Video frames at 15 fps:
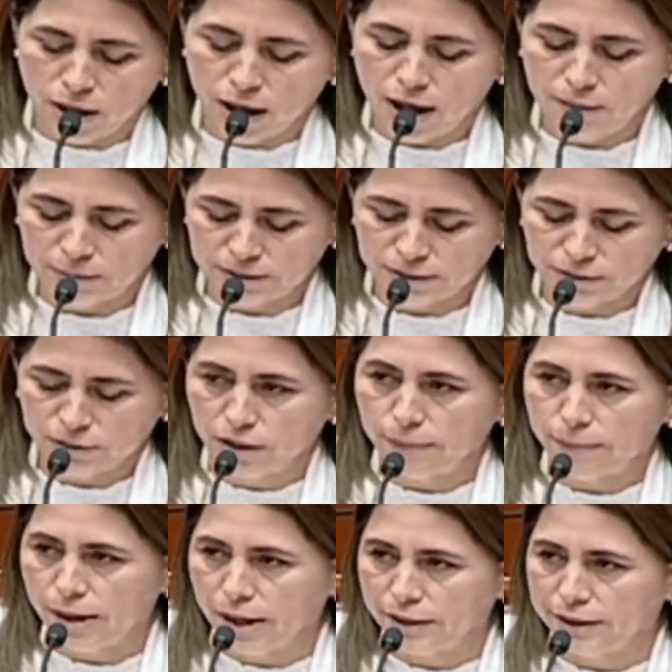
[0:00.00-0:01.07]
a mi señora
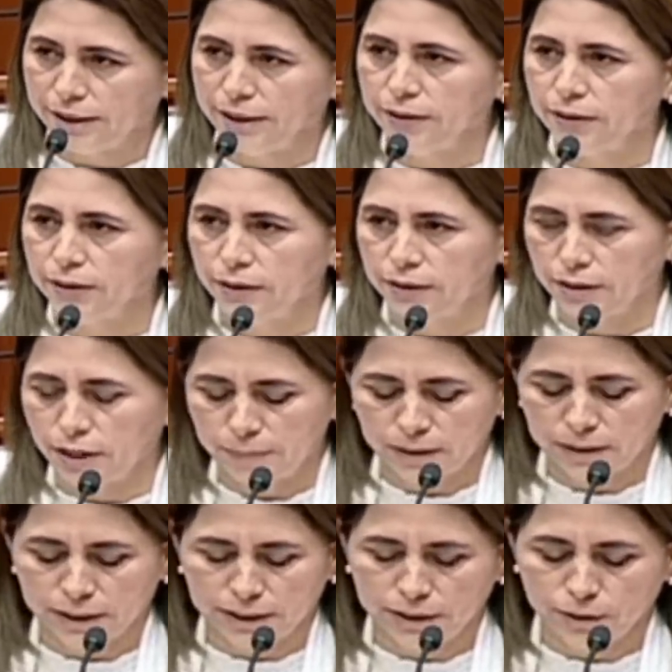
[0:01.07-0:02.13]
madre y a mi
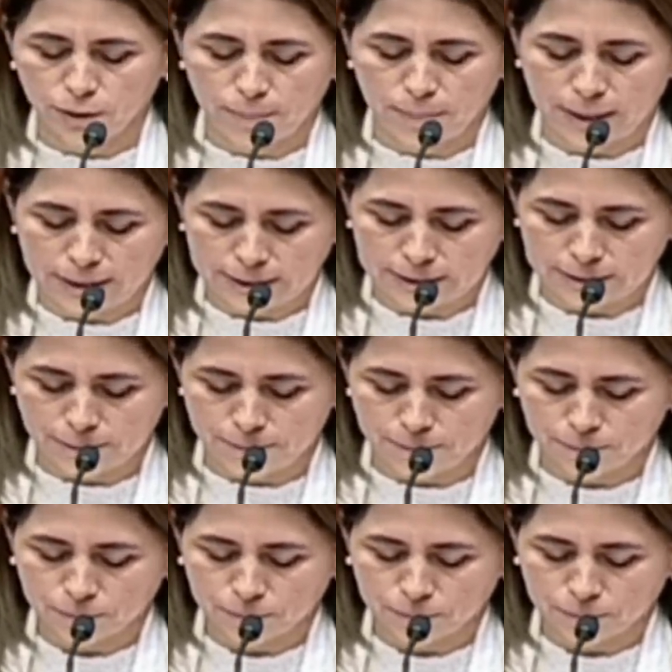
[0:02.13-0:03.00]
querido país.